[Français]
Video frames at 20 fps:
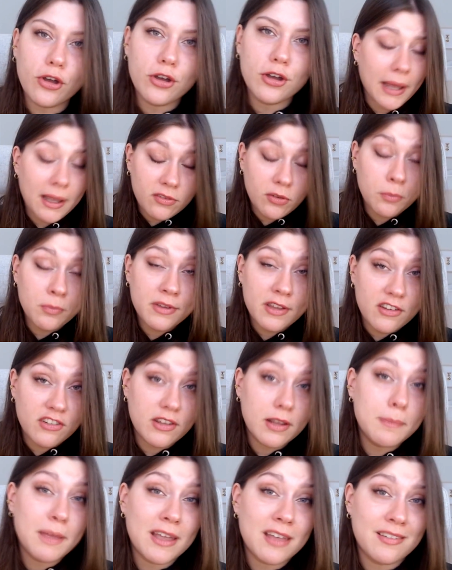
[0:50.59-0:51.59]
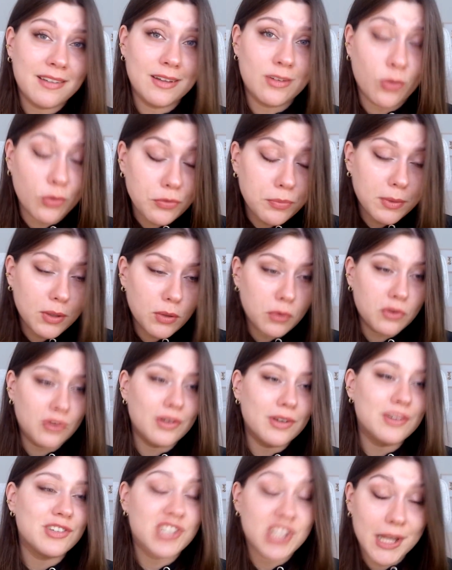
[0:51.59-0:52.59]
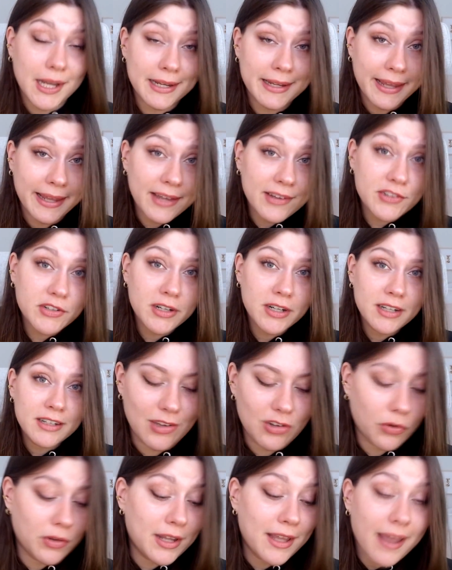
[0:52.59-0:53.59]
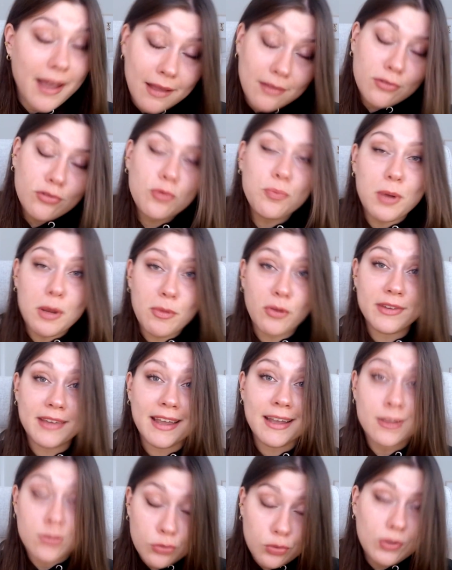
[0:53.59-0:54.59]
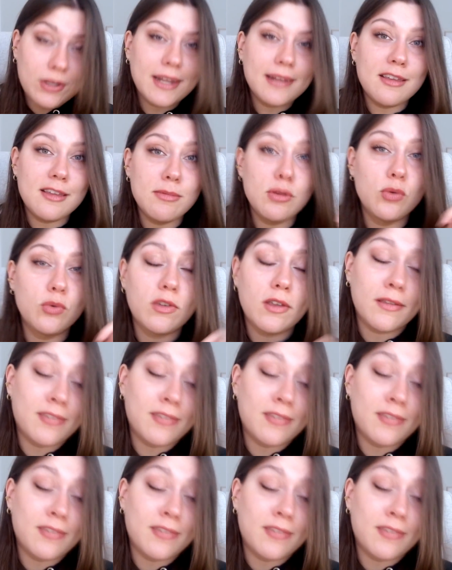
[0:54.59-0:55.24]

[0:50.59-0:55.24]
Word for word: Par exemple, si je dépasse les 30 minutes, j'ai un gage, et j'en ai un supplémentaire toutes les 10 minutes.